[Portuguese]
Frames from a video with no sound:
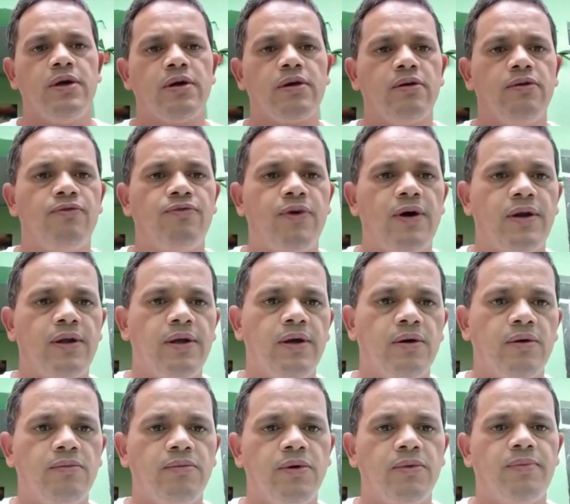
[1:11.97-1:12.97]
é que eu faria
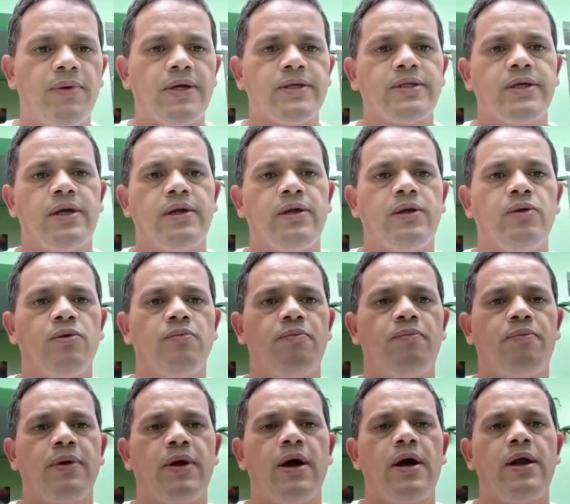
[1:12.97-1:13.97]
com meu passarinho
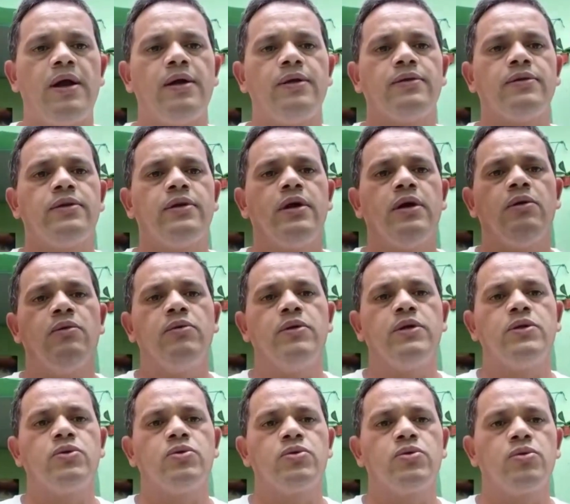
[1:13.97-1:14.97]
para não
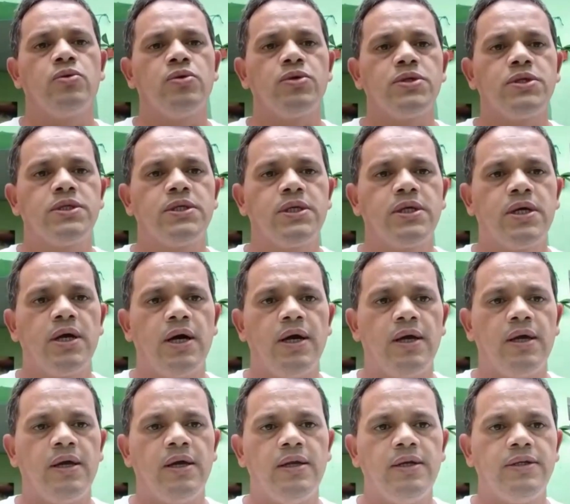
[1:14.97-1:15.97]

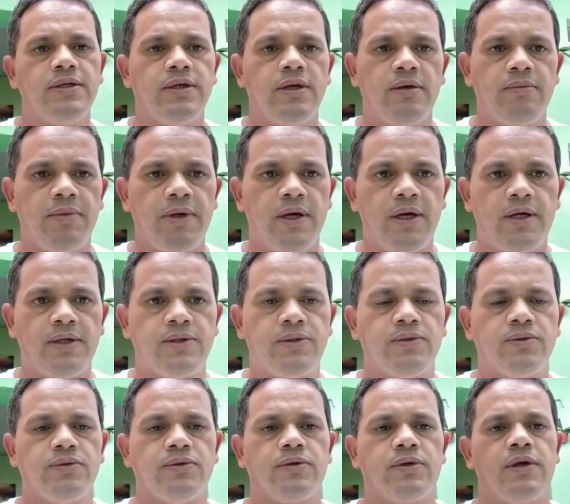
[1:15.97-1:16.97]
intoxicar ele de remédio,